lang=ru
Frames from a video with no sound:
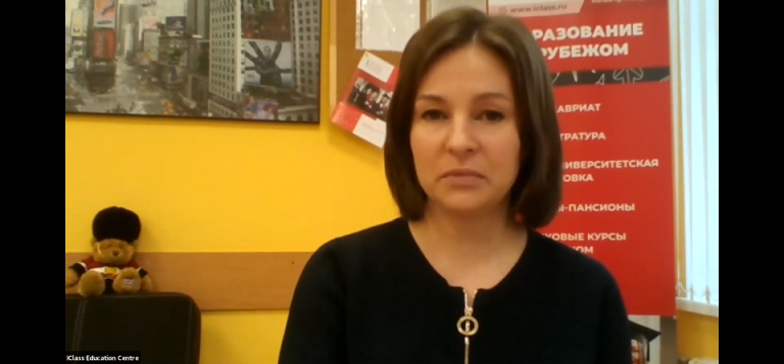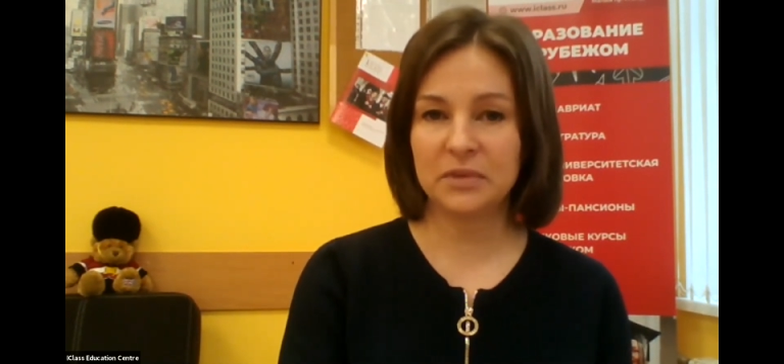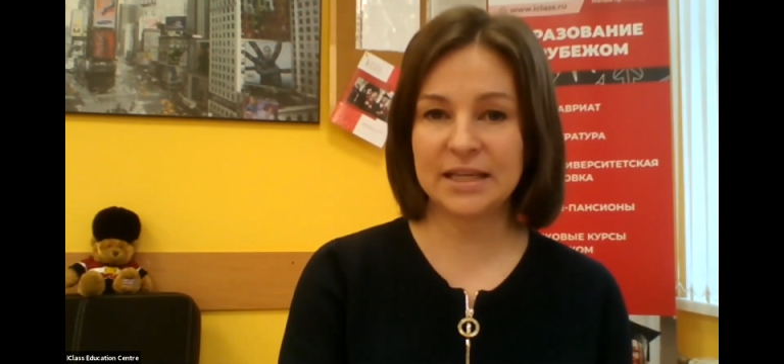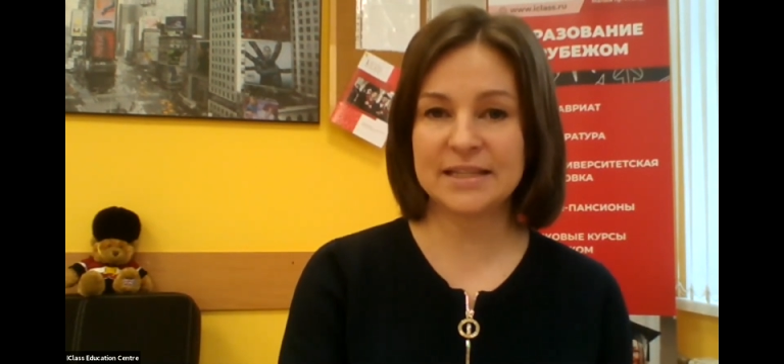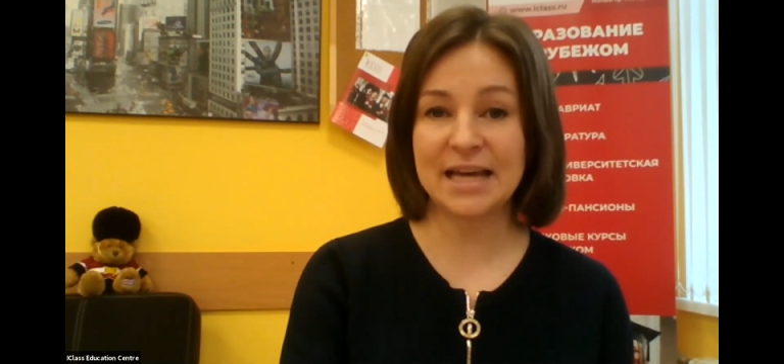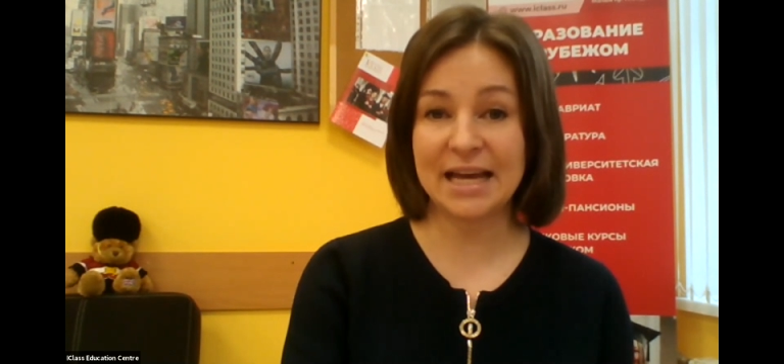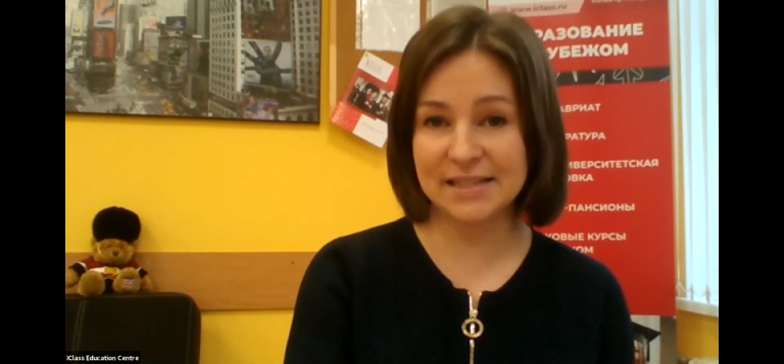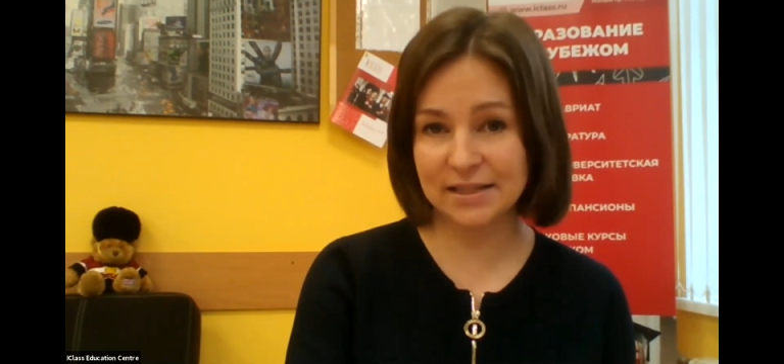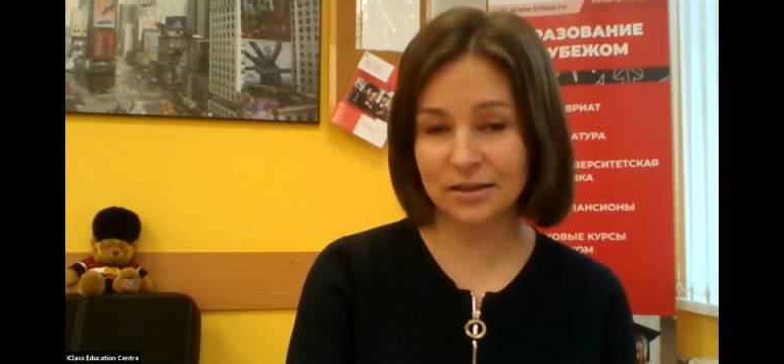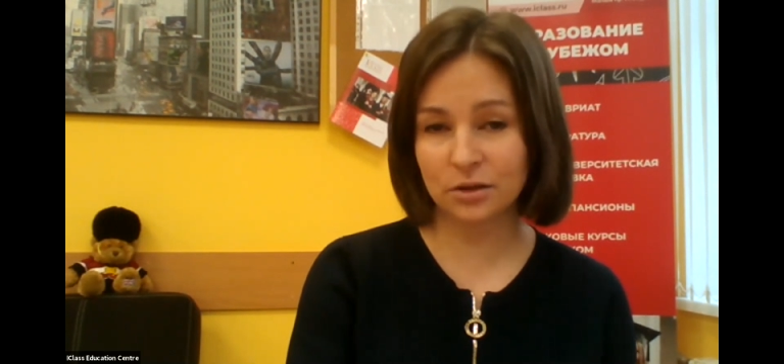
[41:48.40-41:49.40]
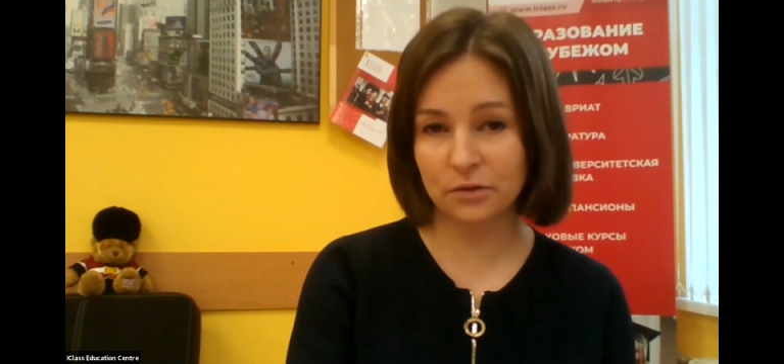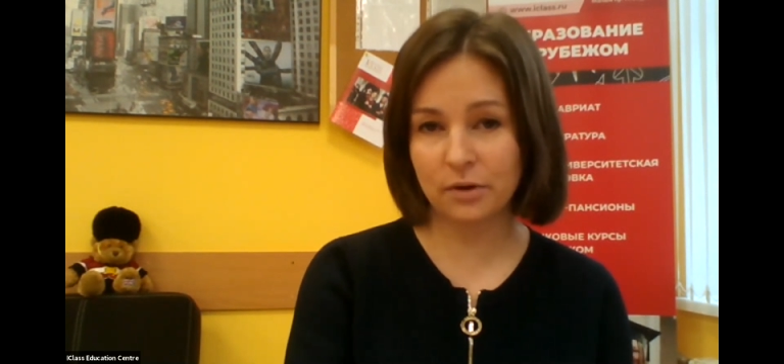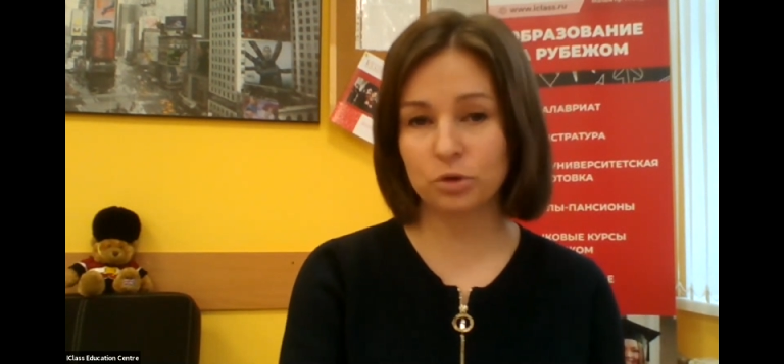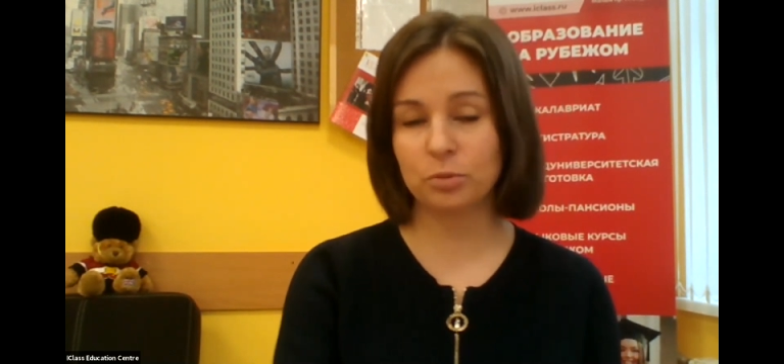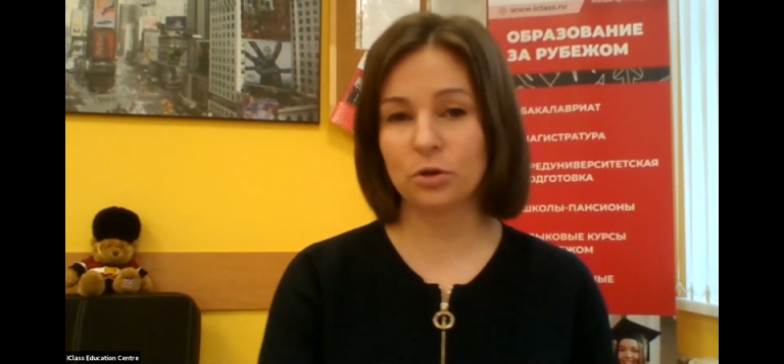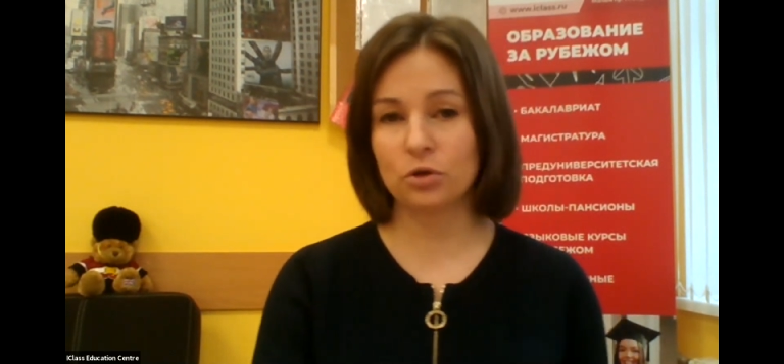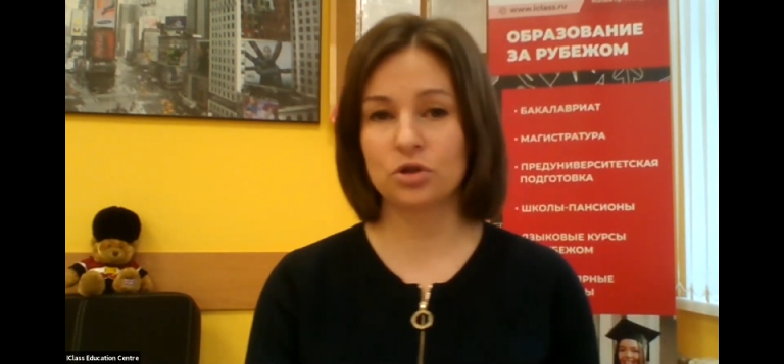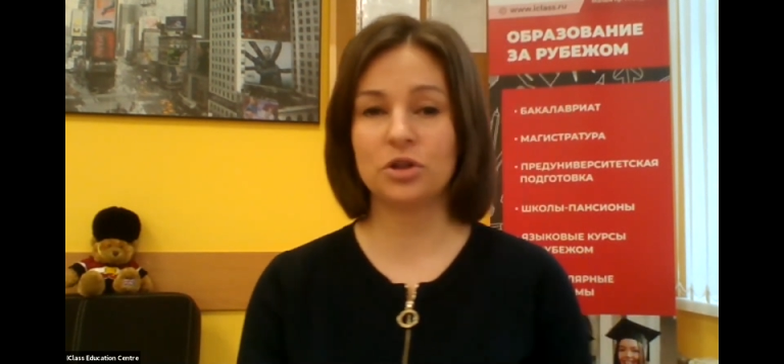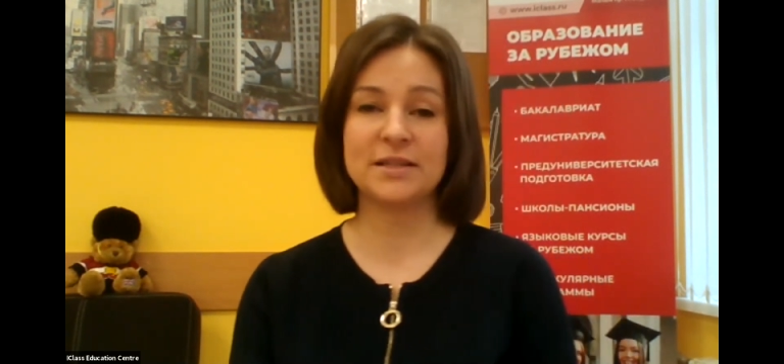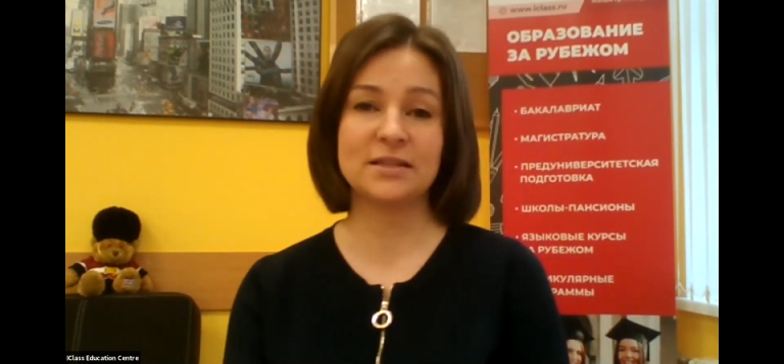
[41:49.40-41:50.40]
тест 1, то вам будет
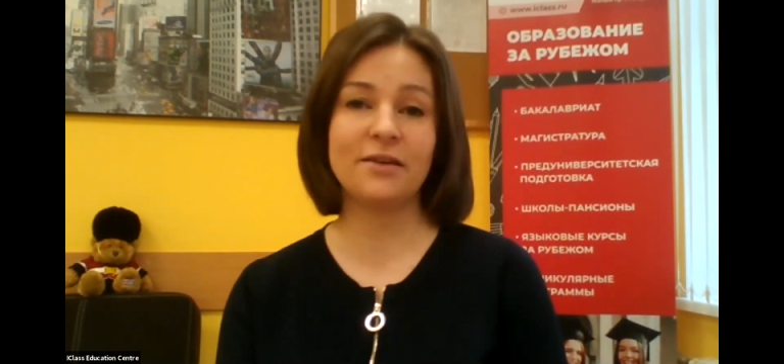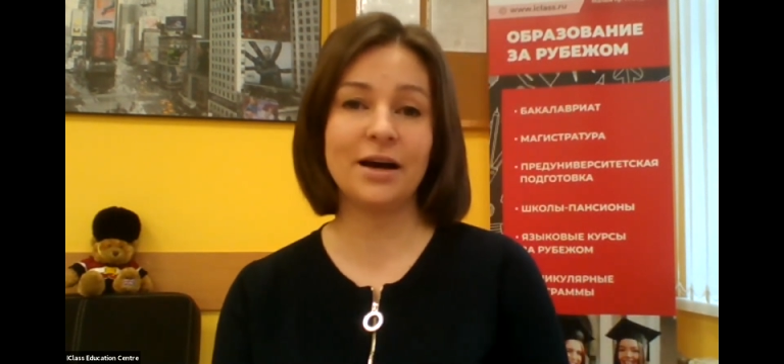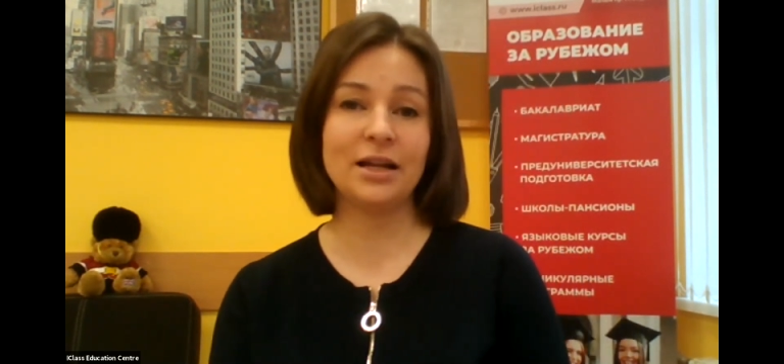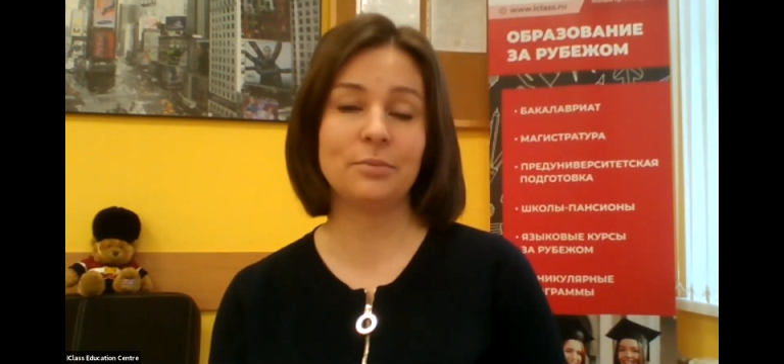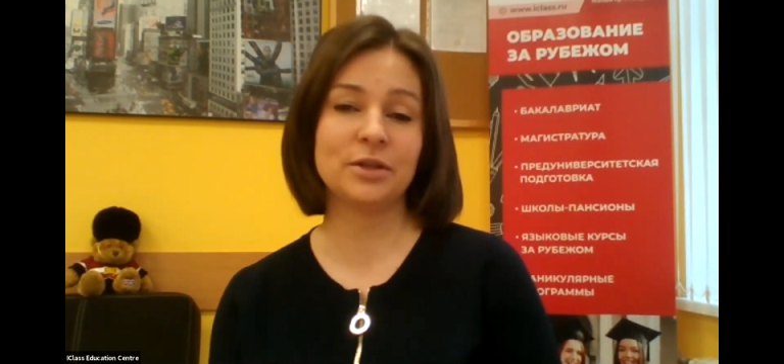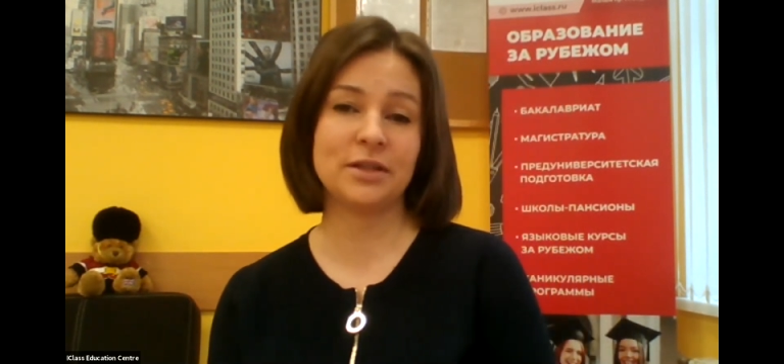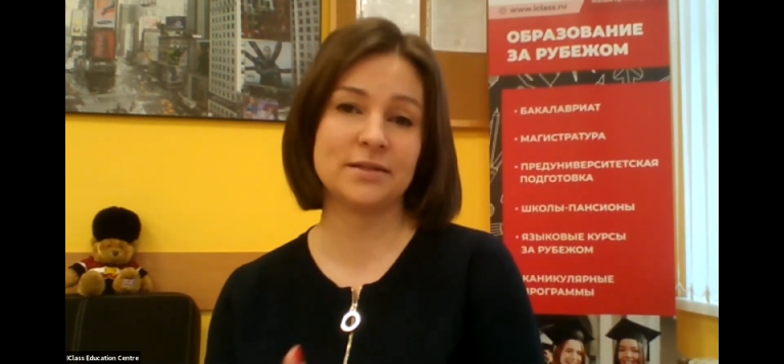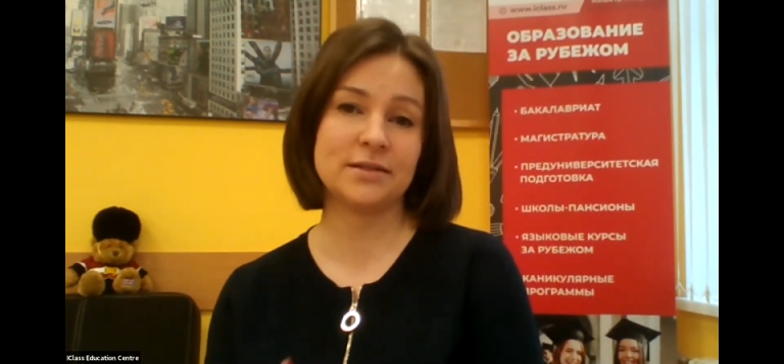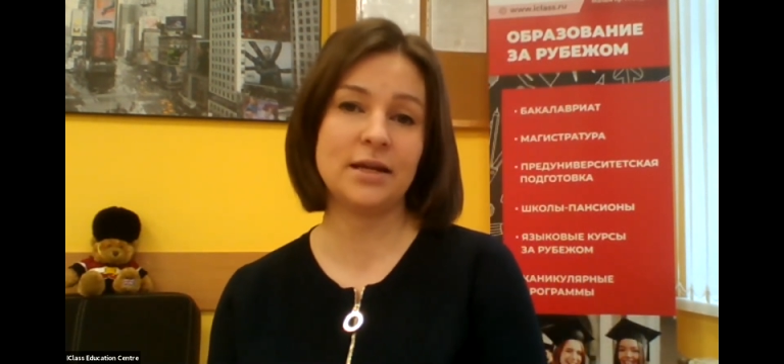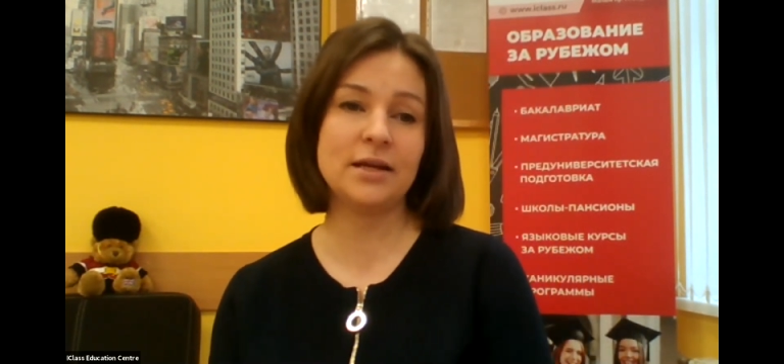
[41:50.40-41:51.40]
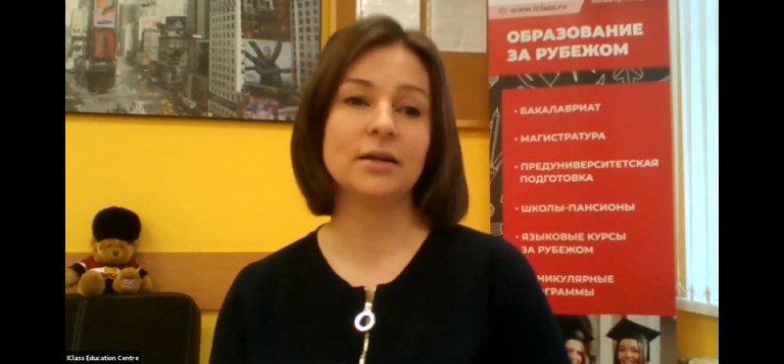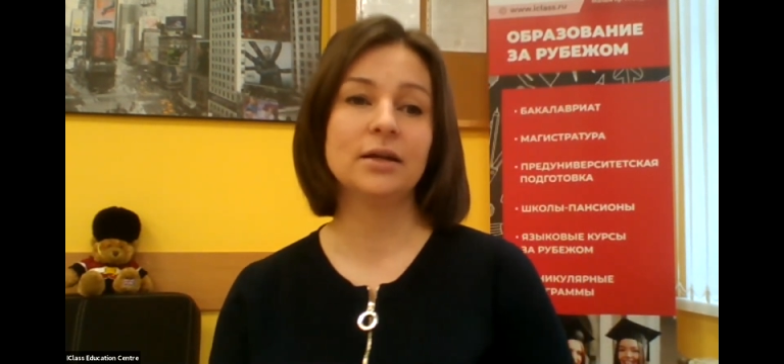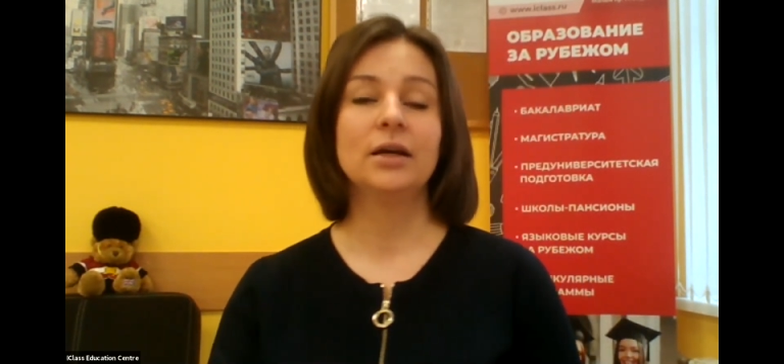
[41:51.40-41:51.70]
предложен тест 2, либо тест 3,